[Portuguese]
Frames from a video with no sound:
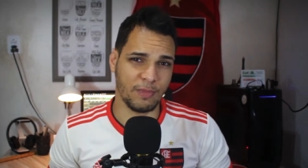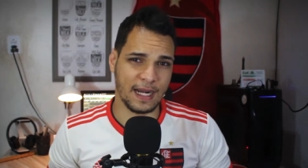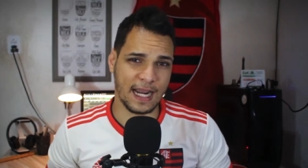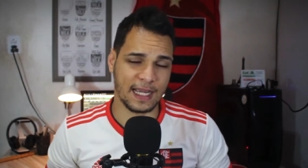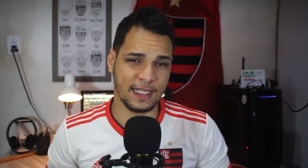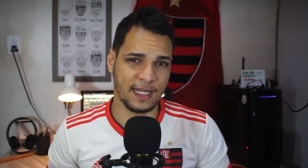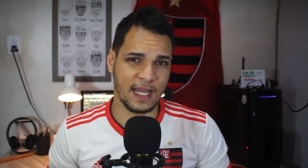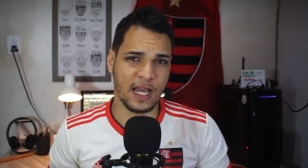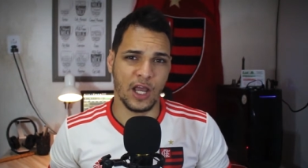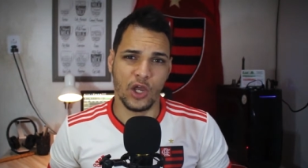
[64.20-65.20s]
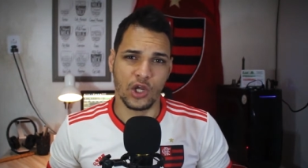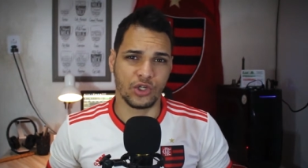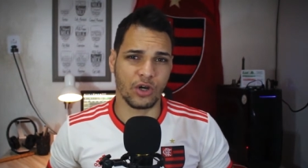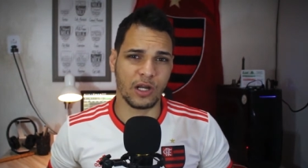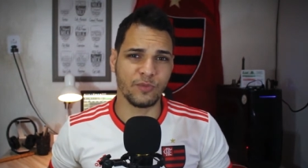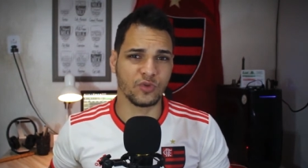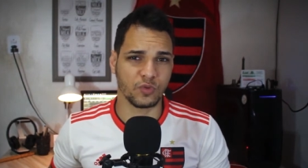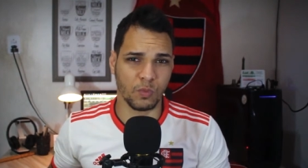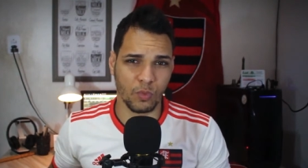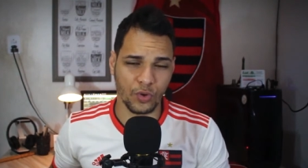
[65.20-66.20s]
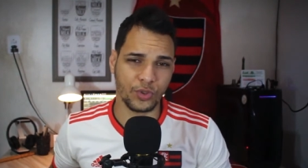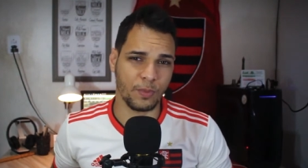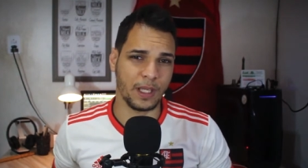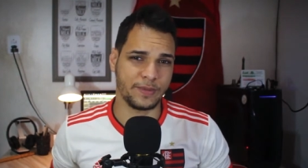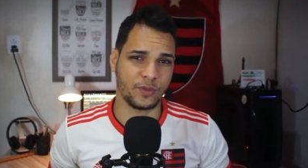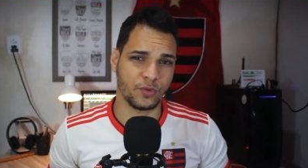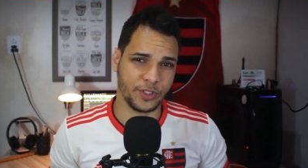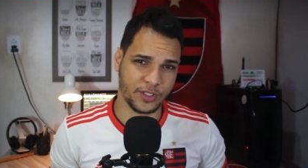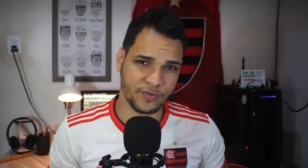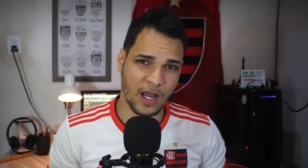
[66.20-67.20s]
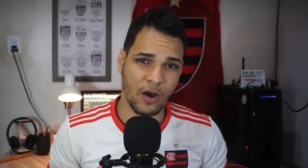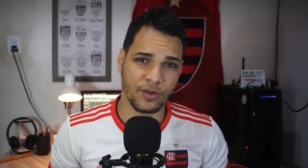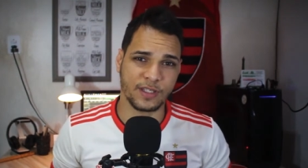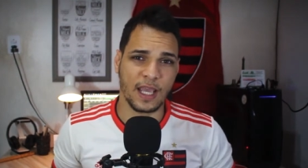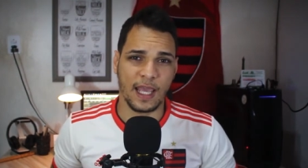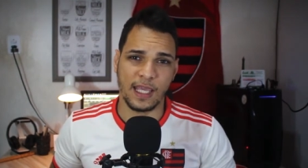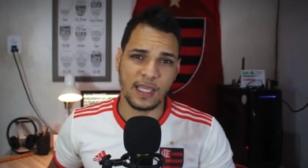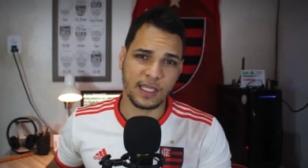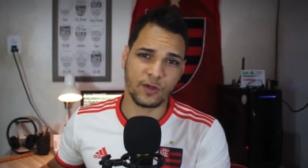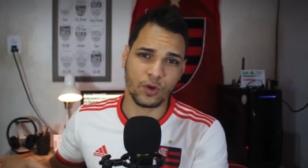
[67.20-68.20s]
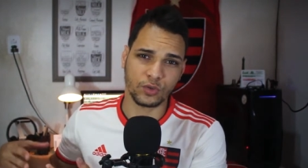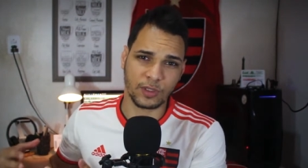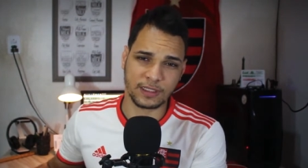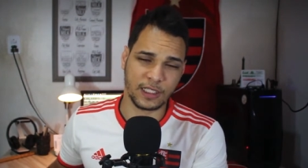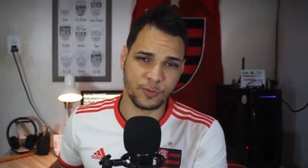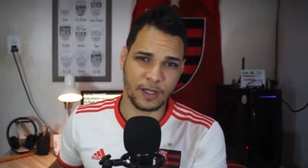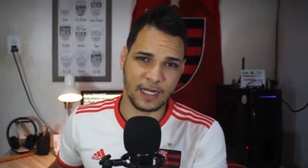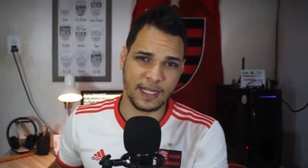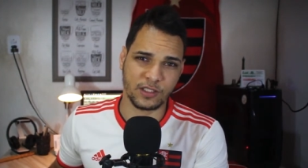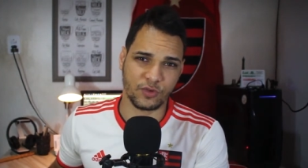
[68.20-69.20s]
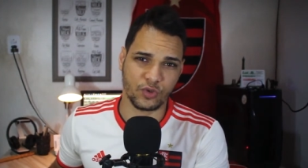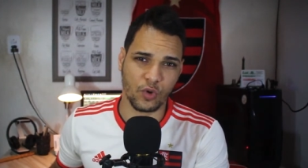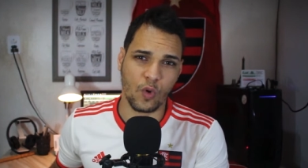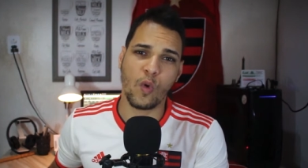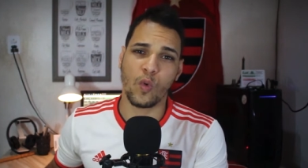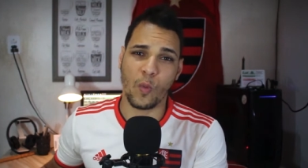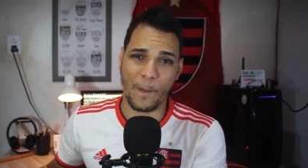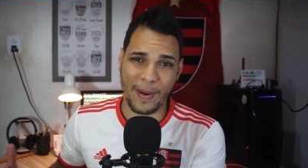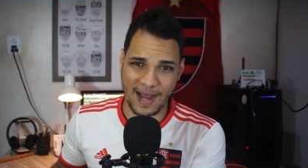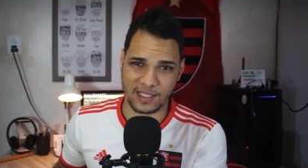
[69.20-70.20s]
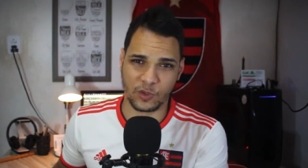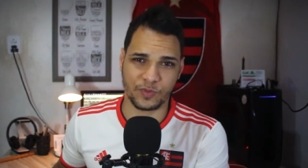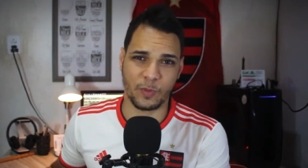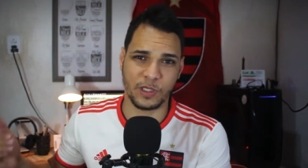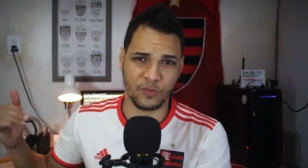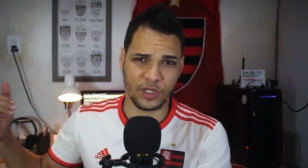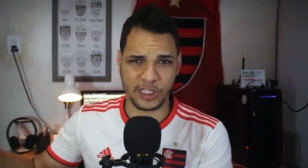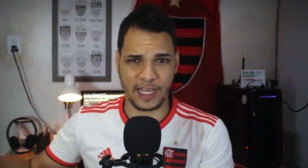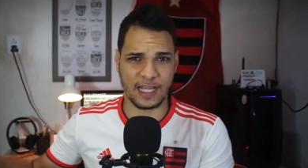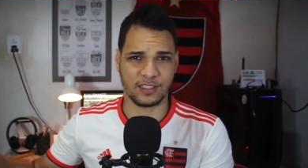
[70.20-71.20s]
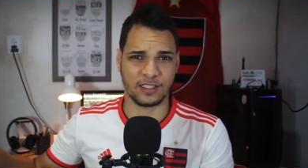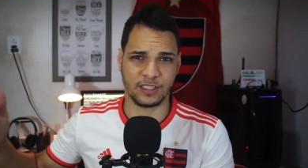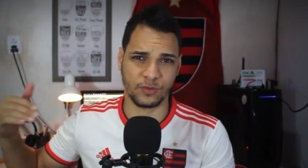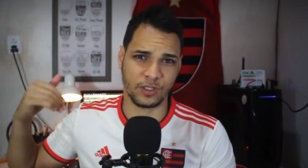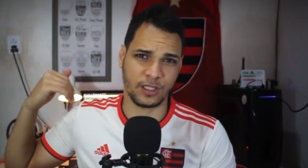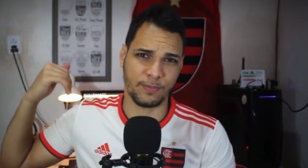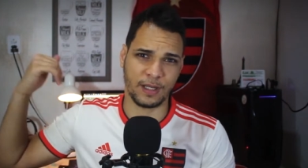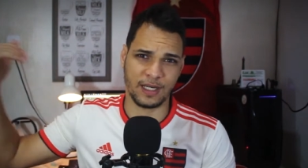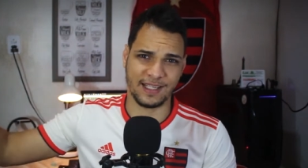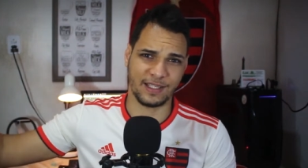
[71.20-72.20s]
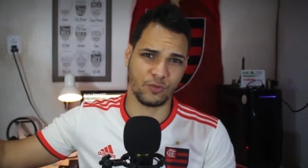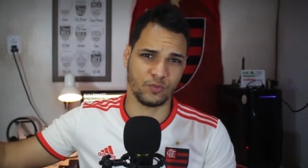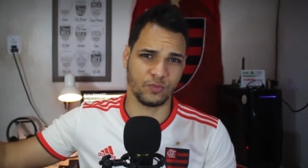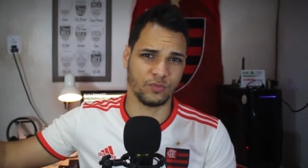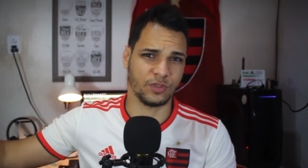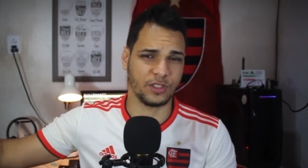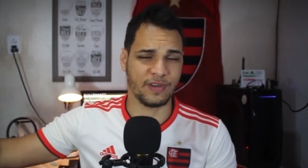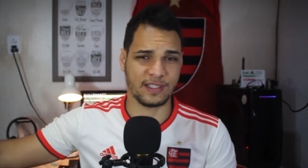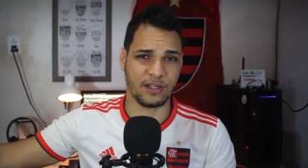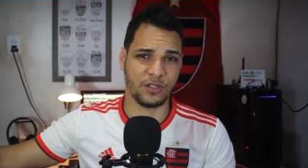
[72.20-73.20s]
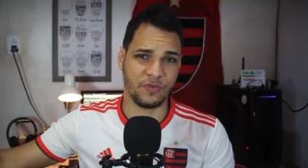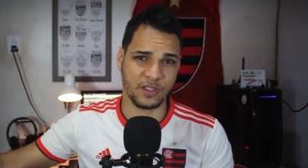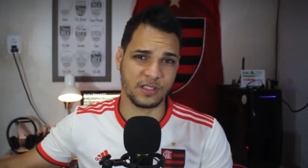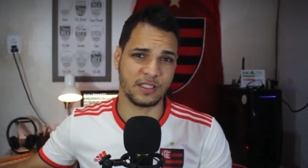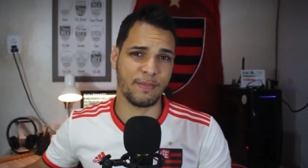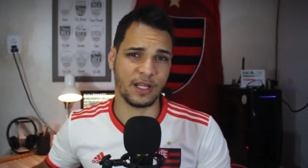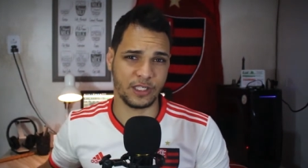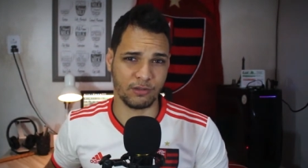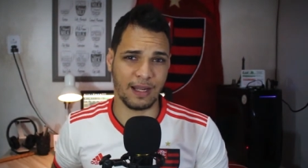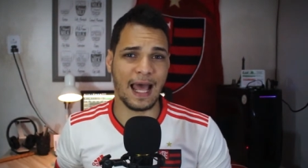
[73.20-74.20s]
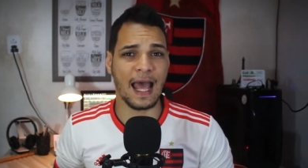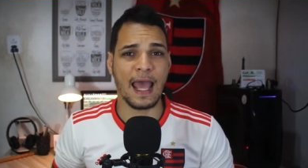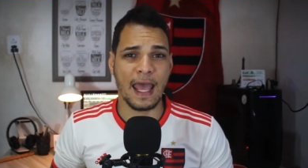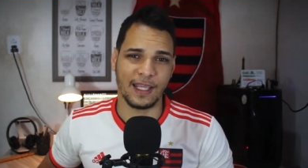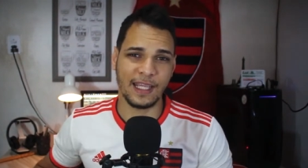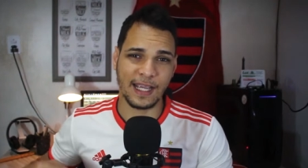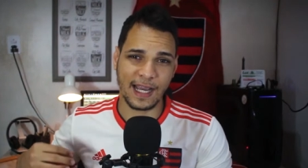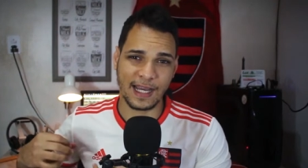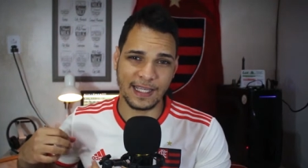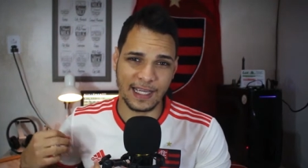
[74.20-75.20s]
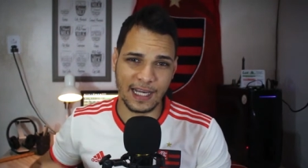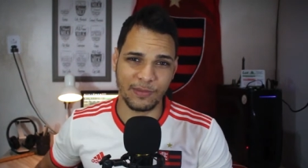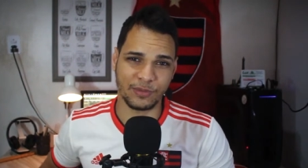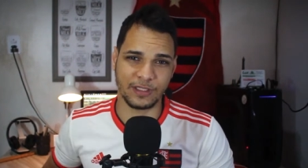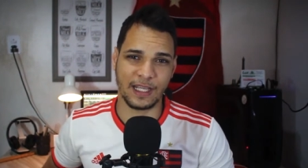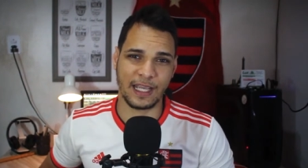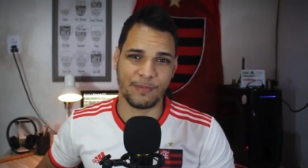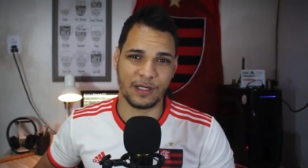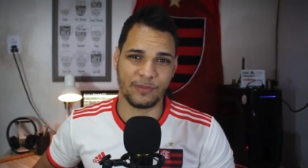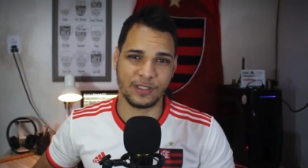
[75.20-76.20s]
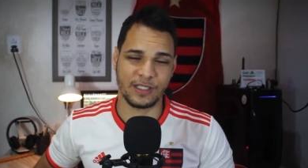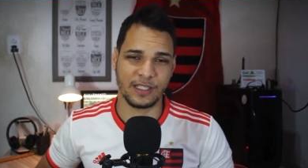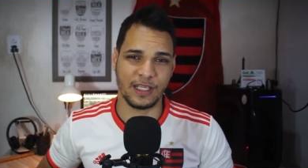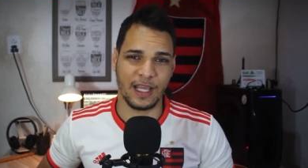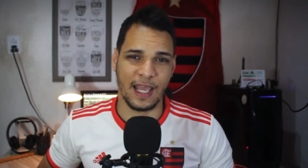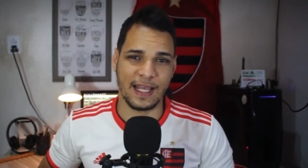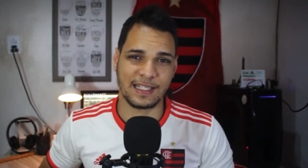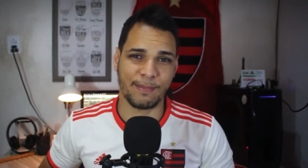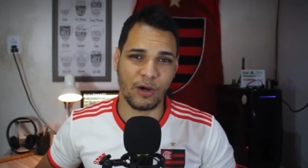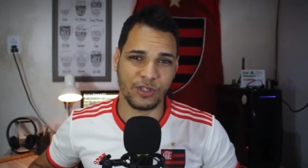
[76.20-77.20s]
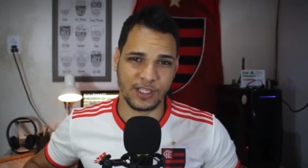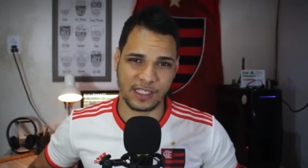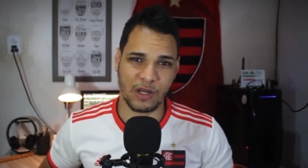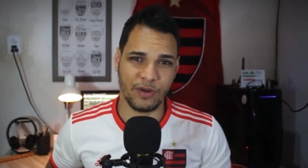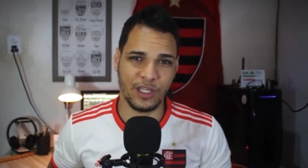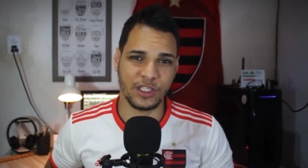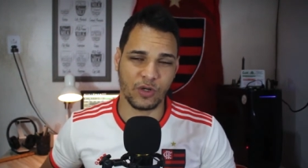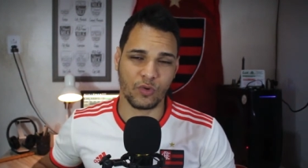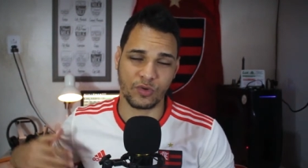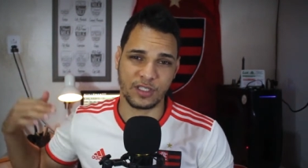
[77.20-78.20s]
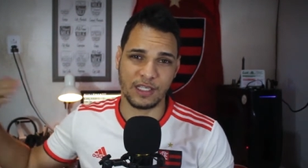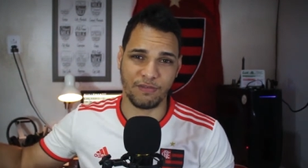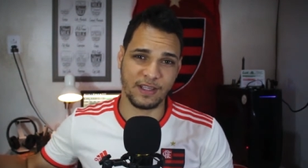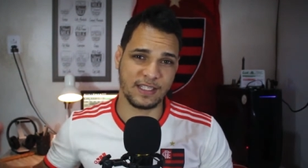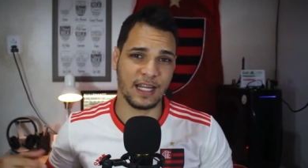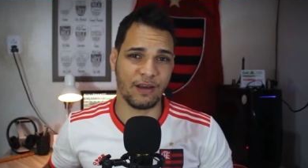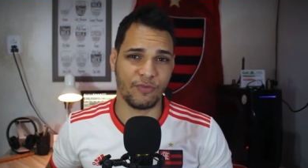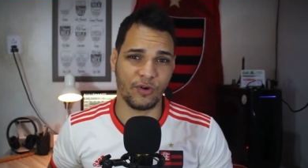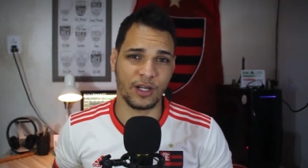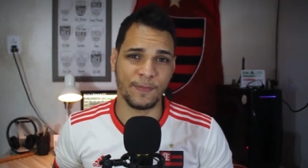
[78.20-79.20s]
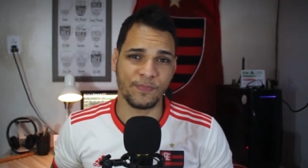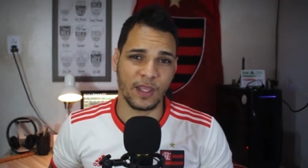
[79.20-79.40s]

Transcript: no Maracanã, jogamos muito mesmo com os desfalques e contra o Atlético Paranaense jogou o básico, principalmente fora de casa, tanto que o Atlético Paranaense é um, adversário difícil de ser batido lá e ganhamos, né, quebramos esse, essa maldição aí de não conseguir vencer lá fora.